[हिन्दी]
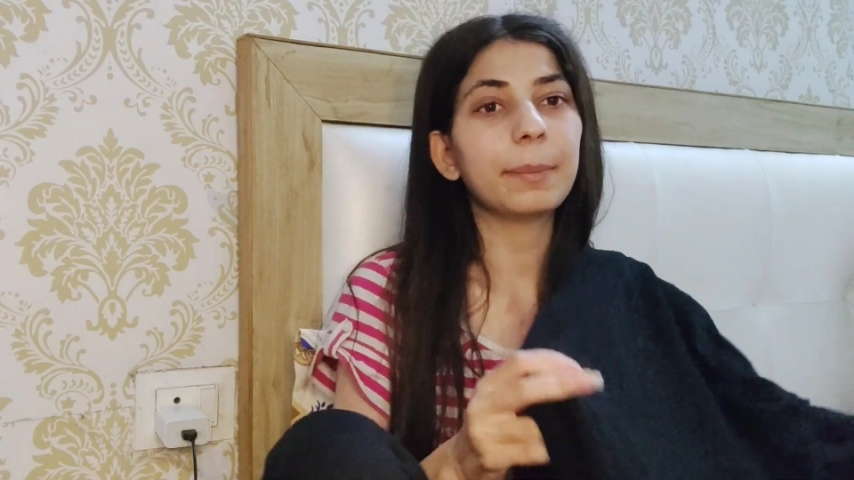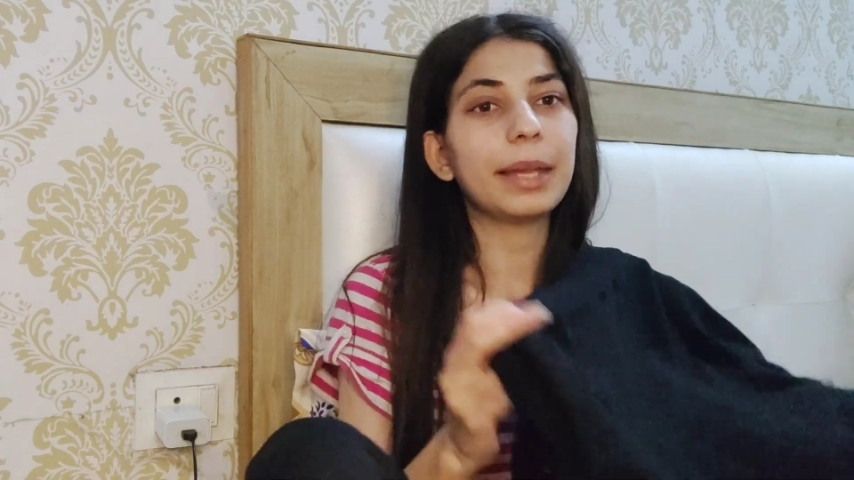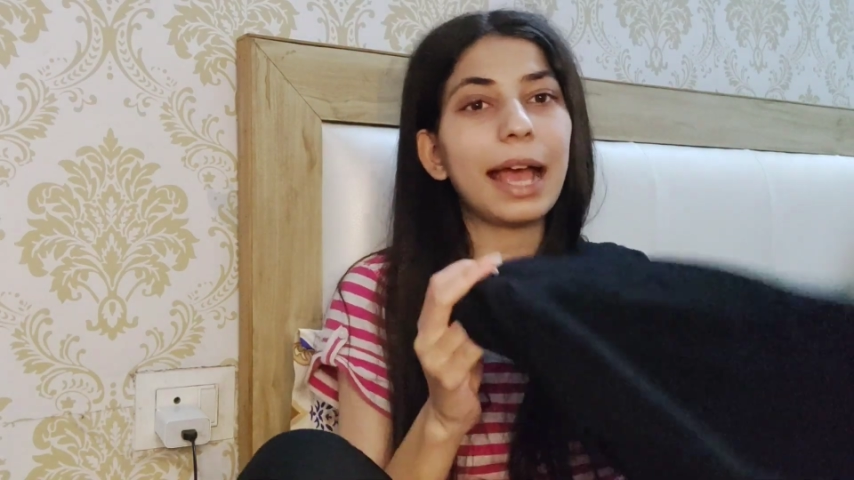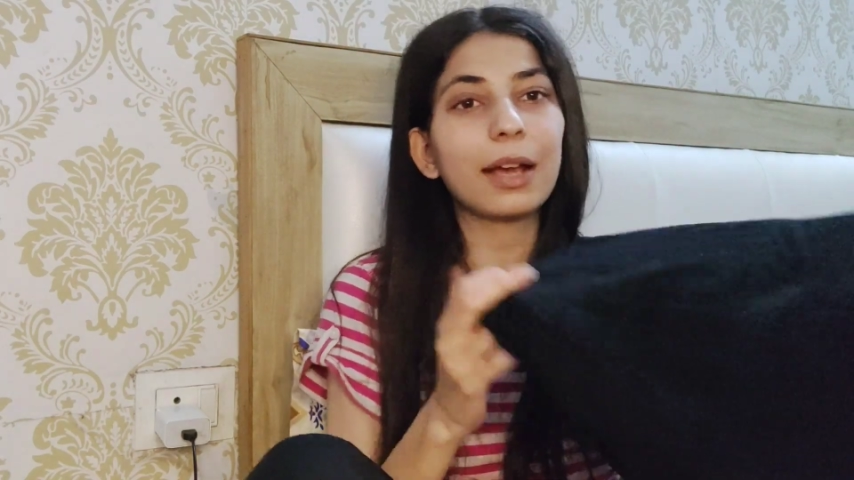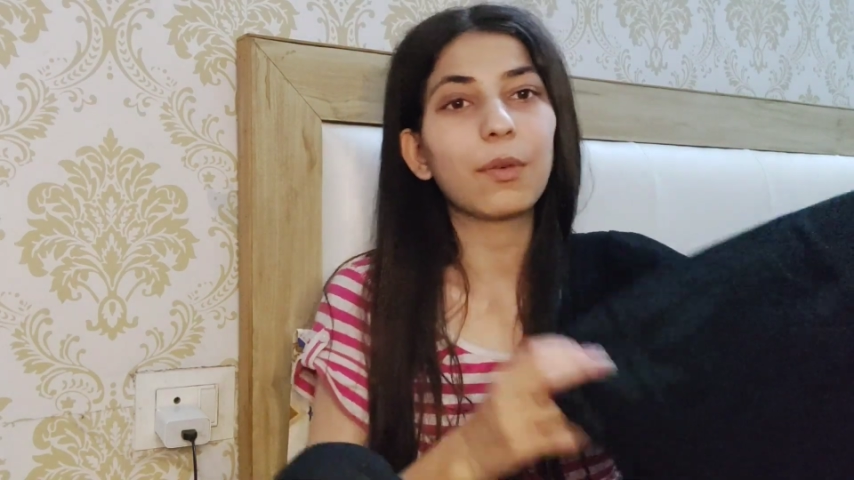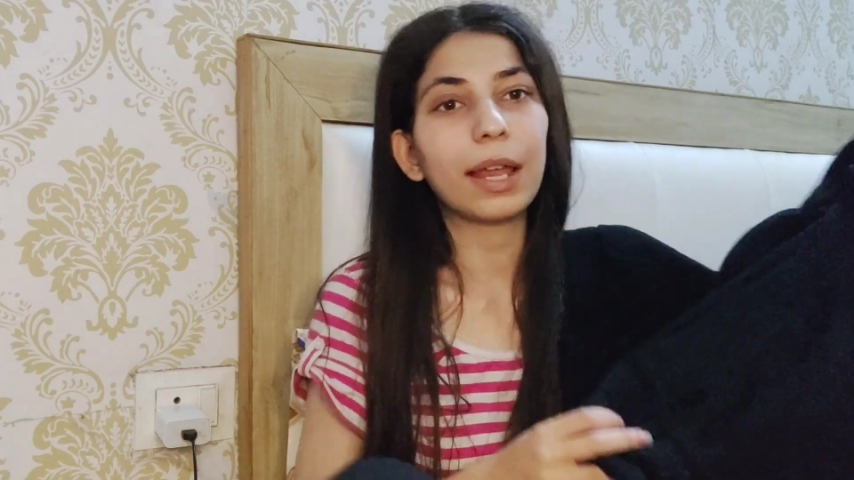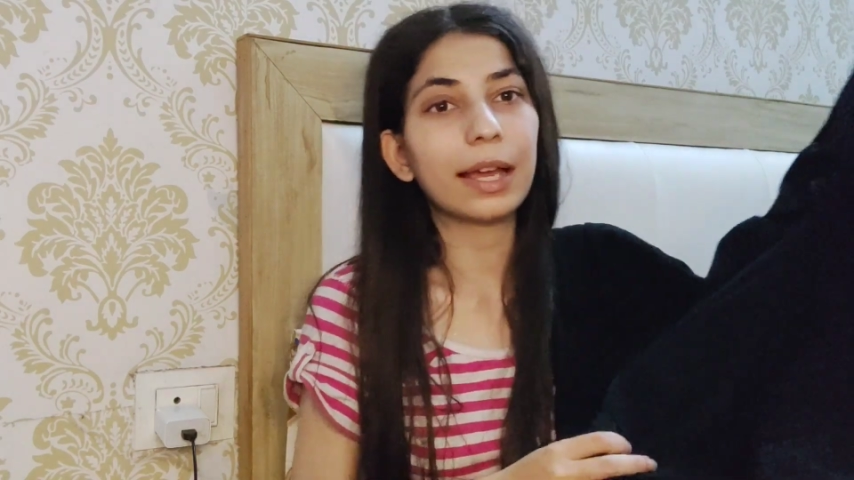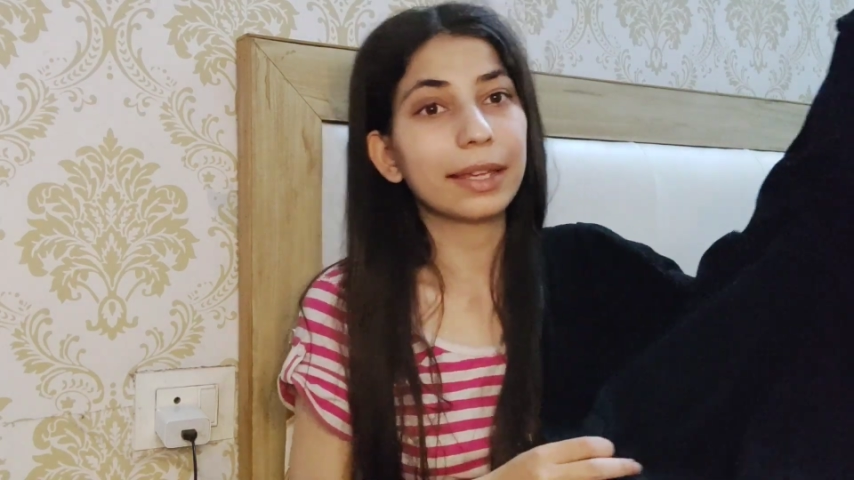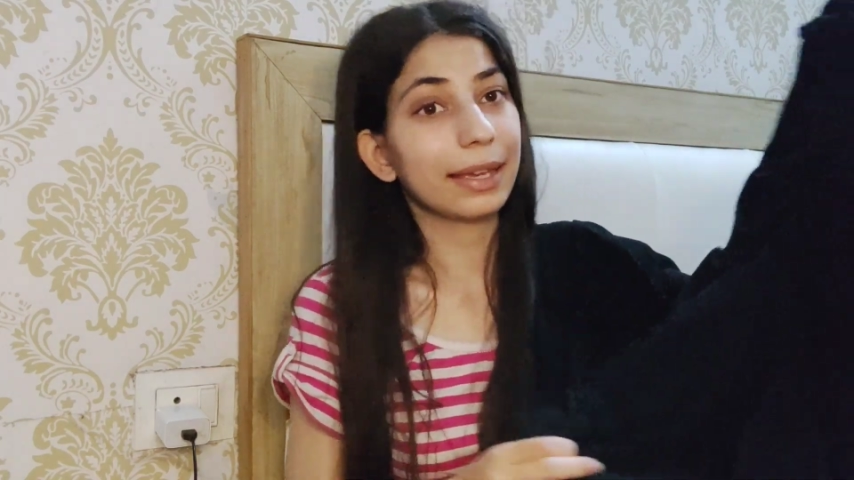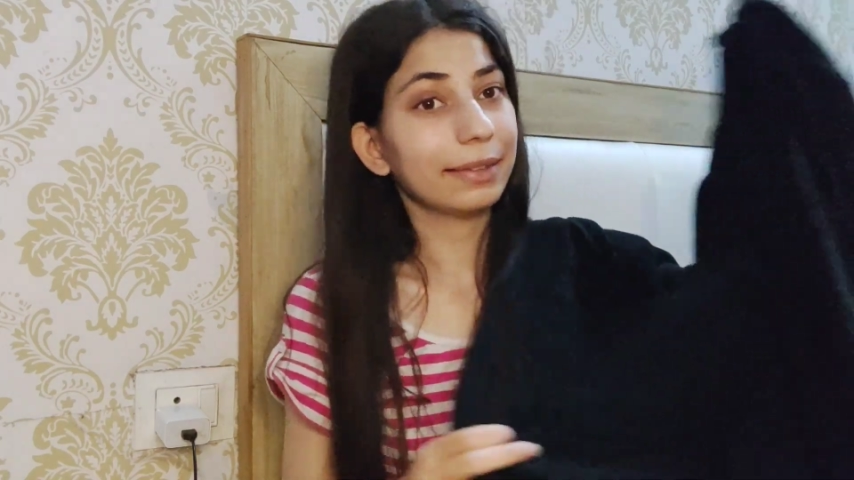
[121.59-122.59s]
ब्लैक वाला
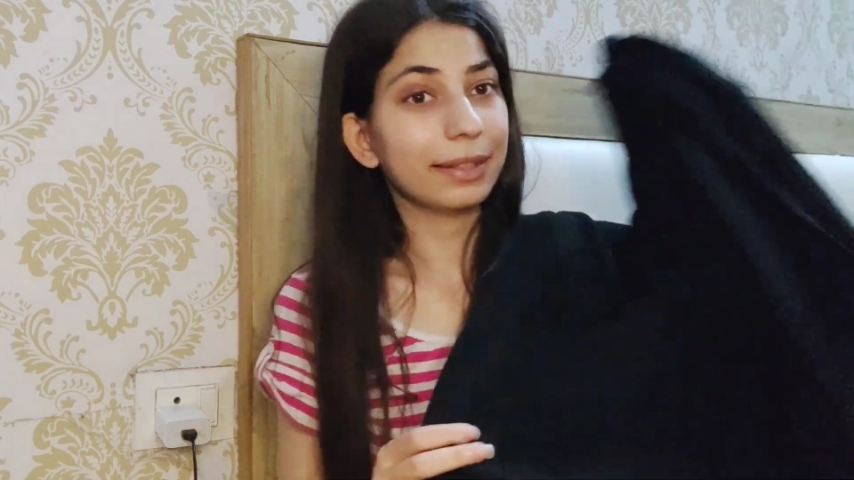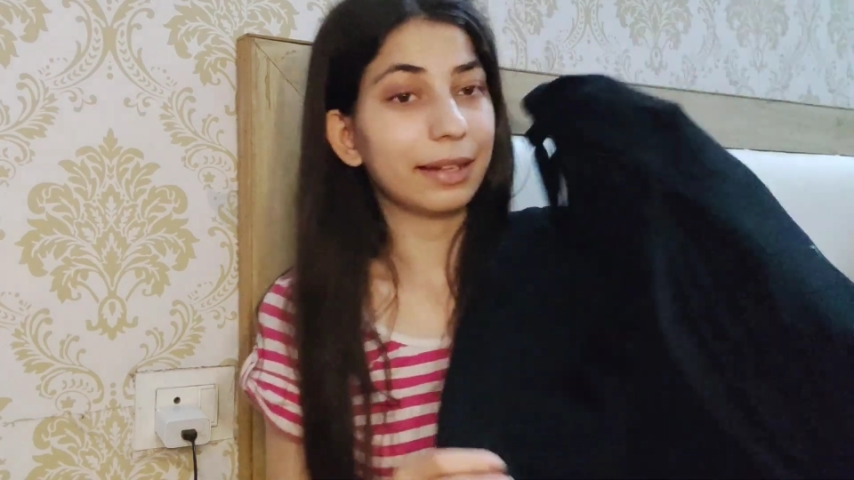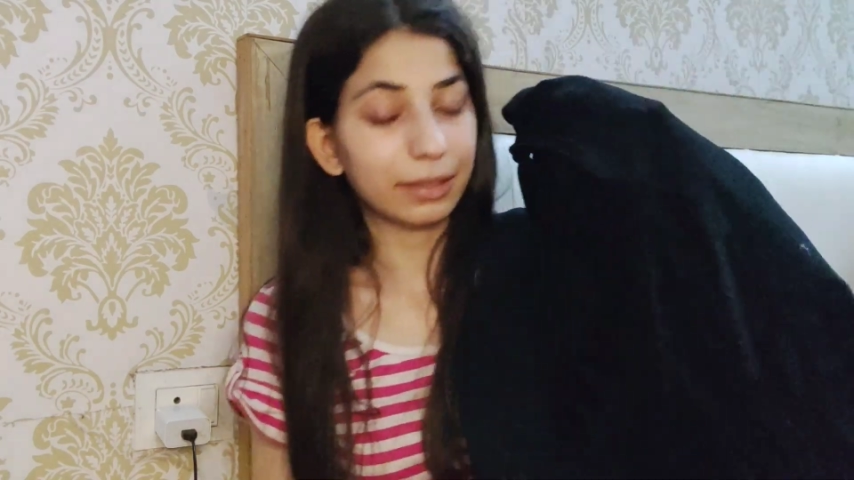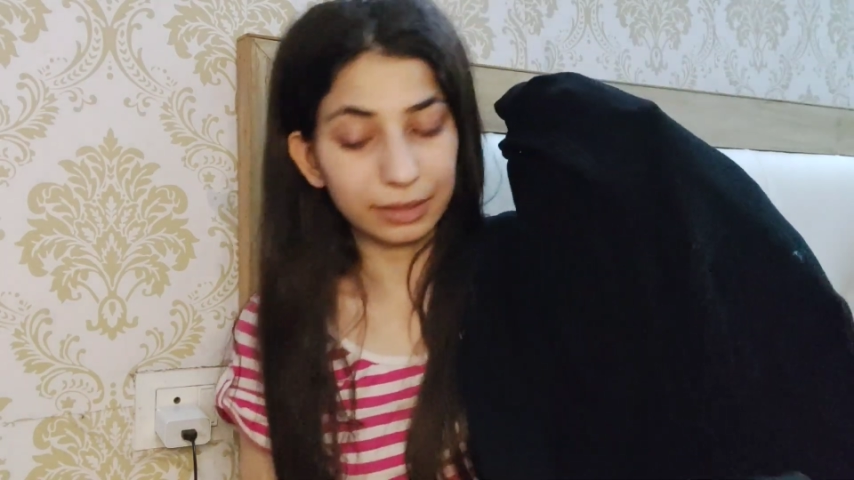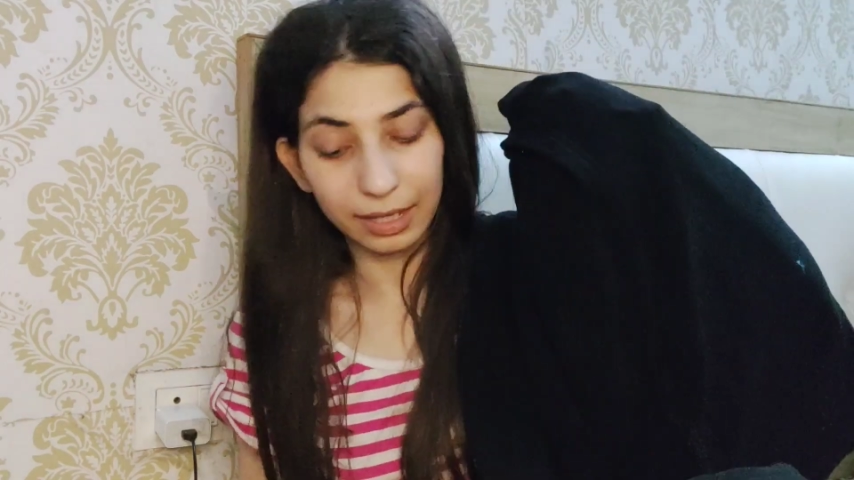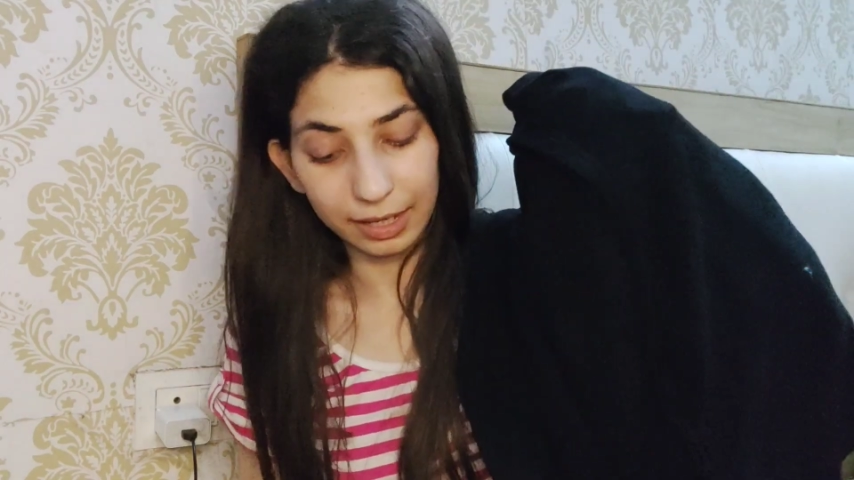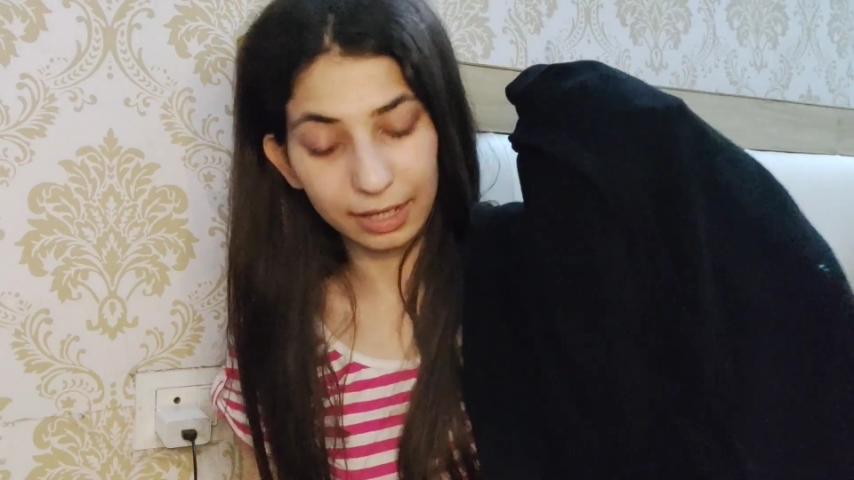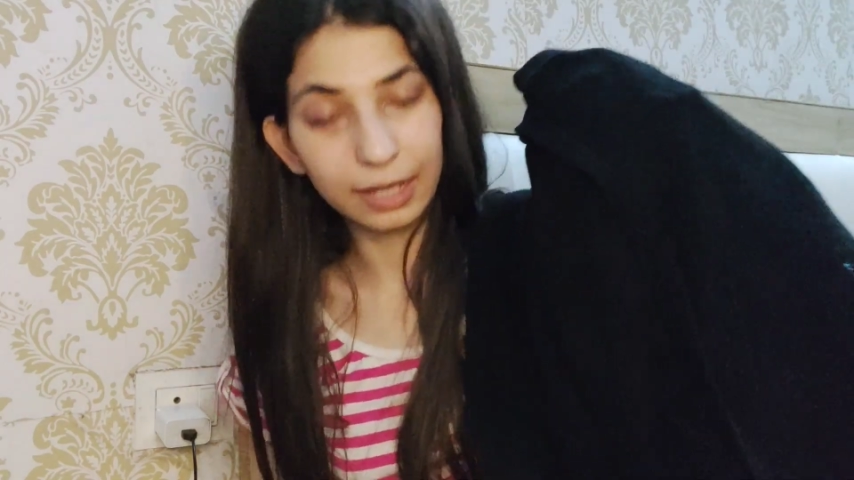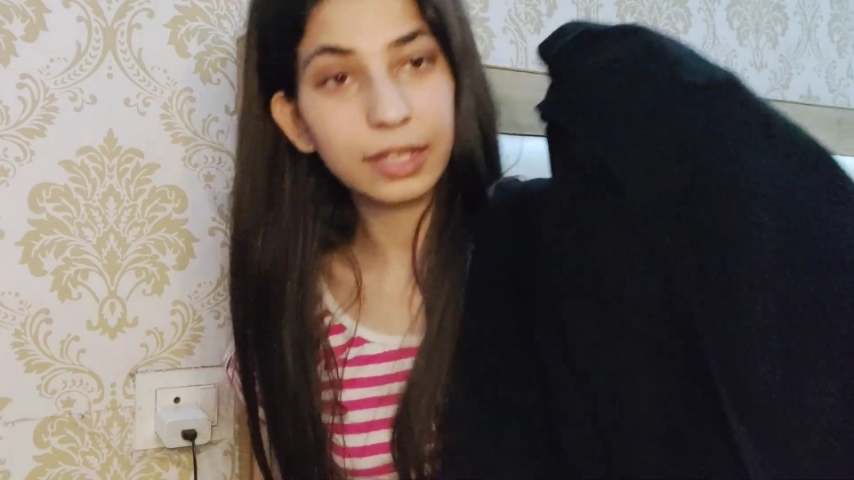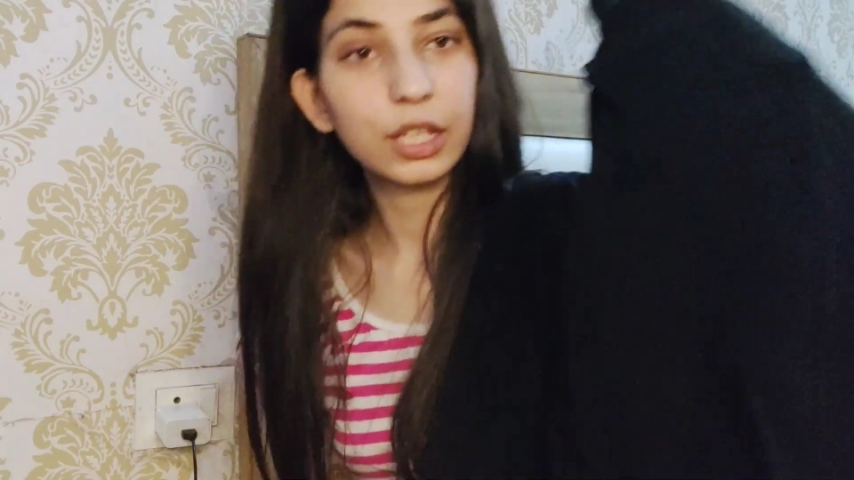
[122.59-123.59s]
कैसे लगता है